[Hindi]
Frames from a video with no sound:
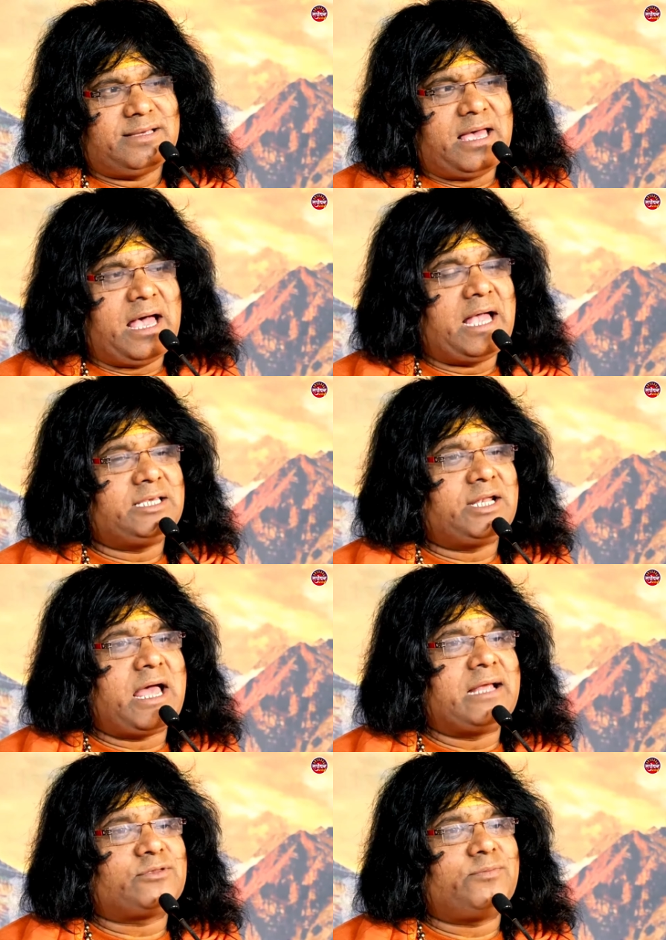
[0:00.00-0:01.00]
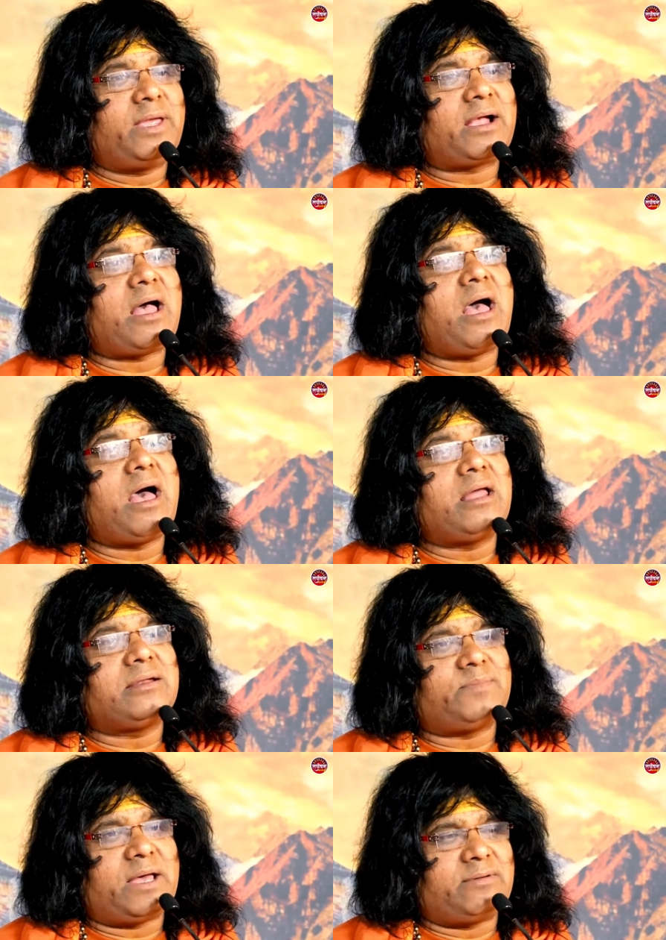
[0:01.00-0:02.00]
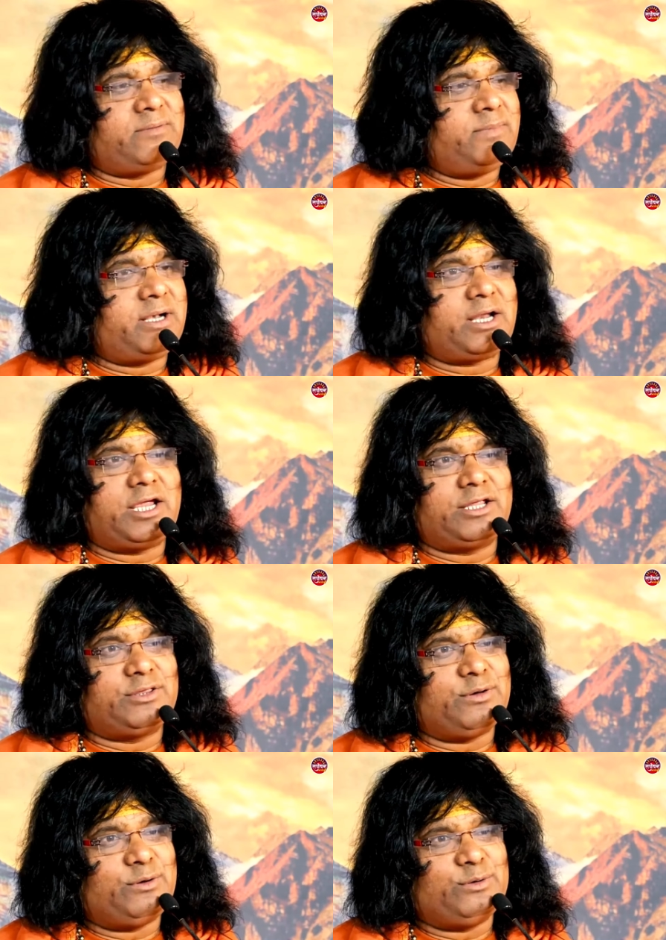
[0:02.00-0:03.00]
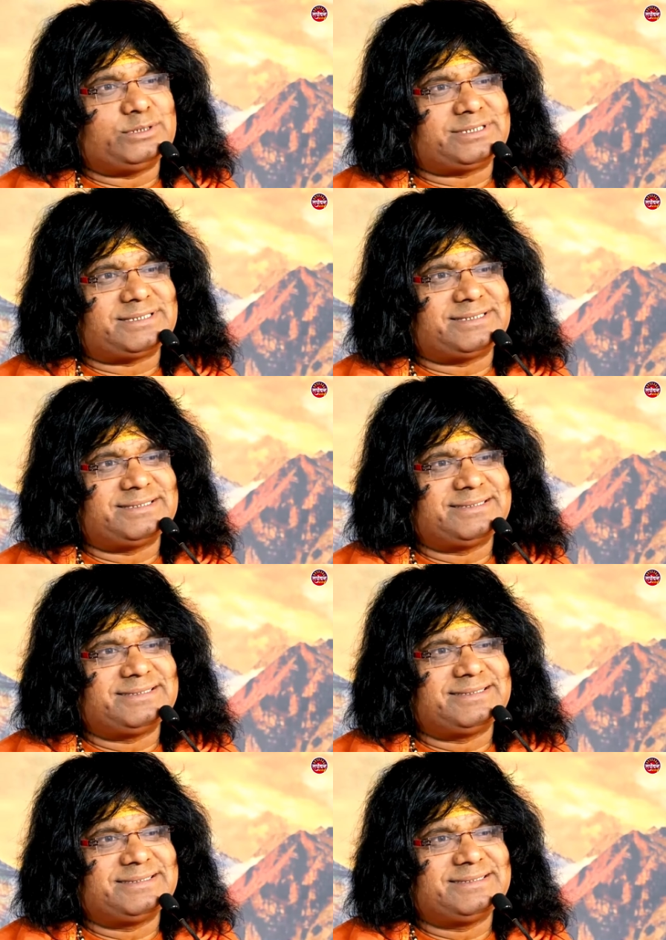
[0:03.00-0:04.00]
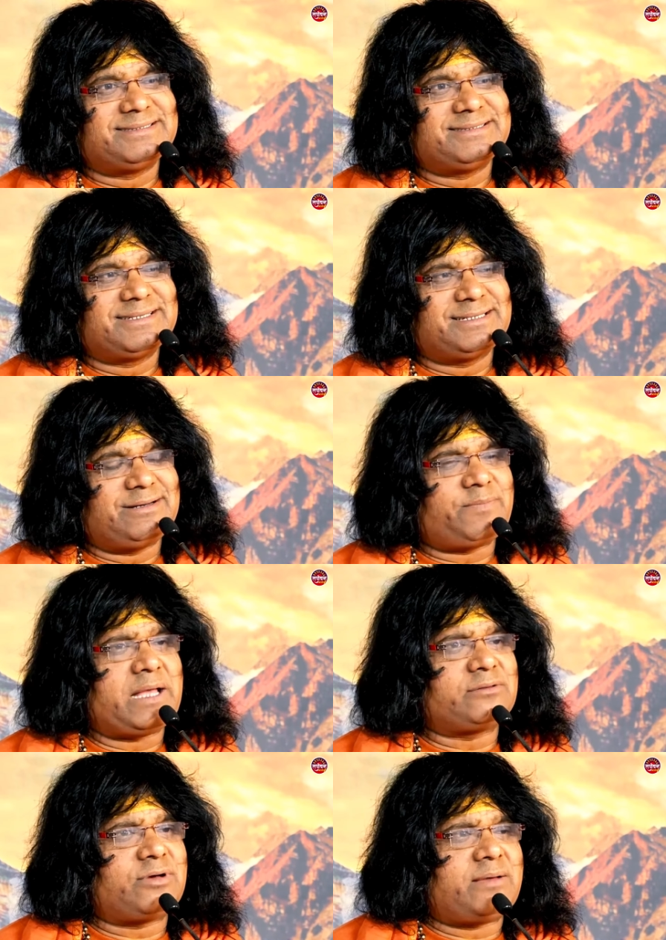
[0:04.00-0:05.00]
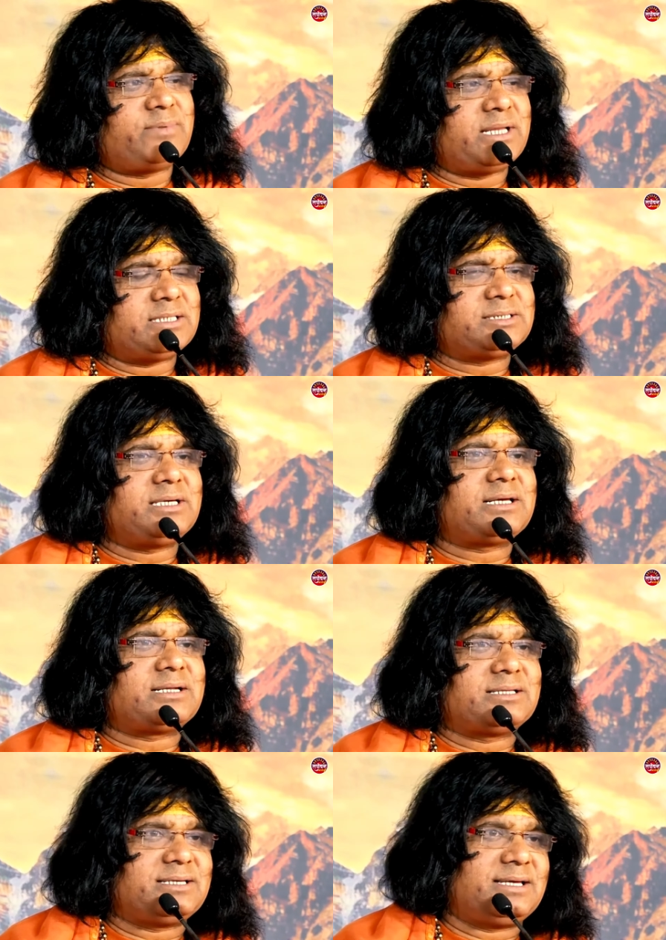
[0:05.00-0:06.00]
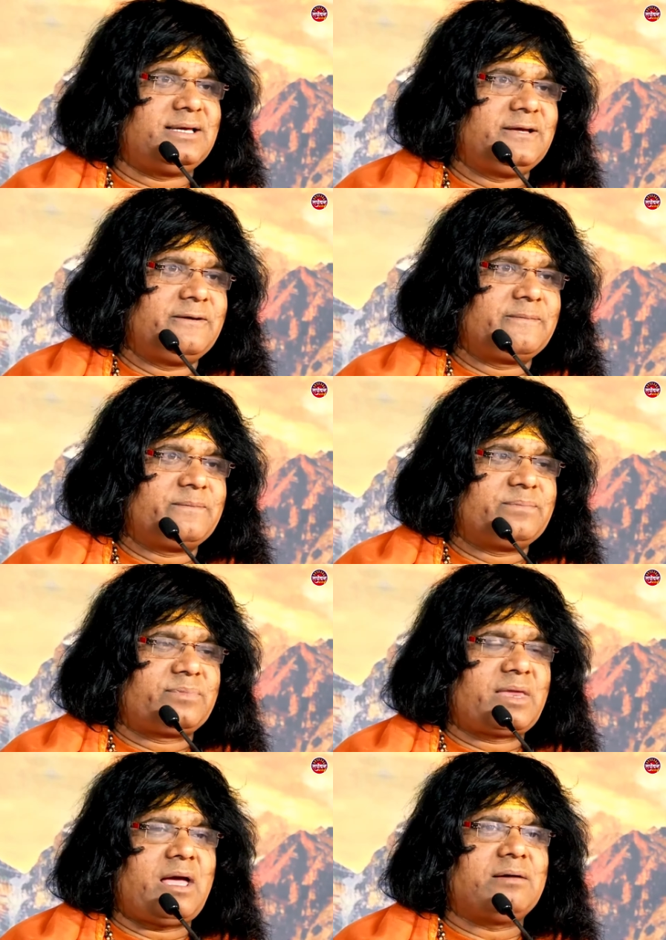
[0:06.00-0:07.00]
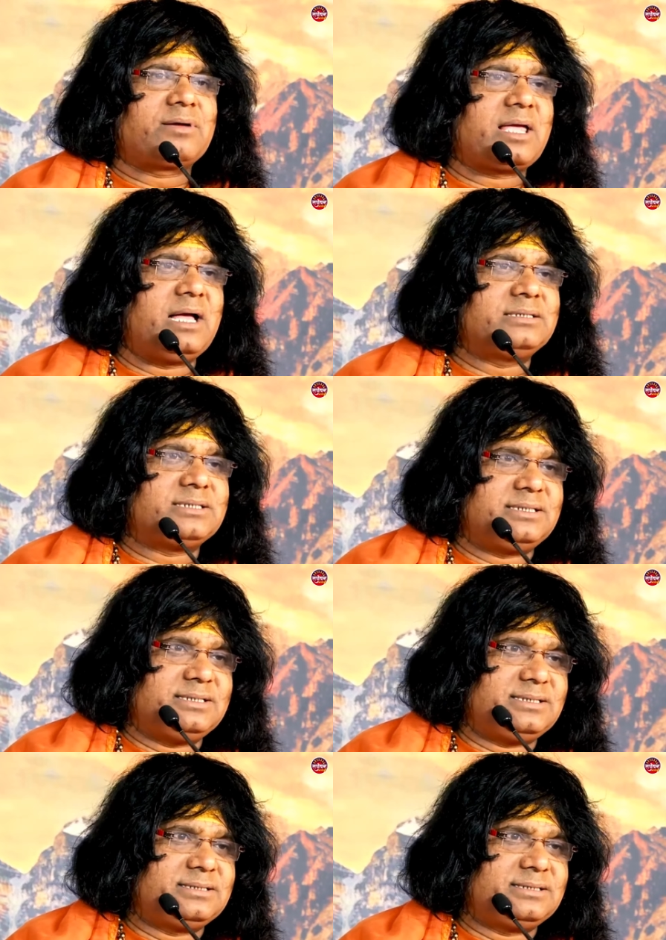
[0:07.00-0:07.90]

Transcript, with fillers: आज नाथ में कहा न पावा ही दोष कृपा तो आपने ऐसी कर दी है अब क्या चाहिए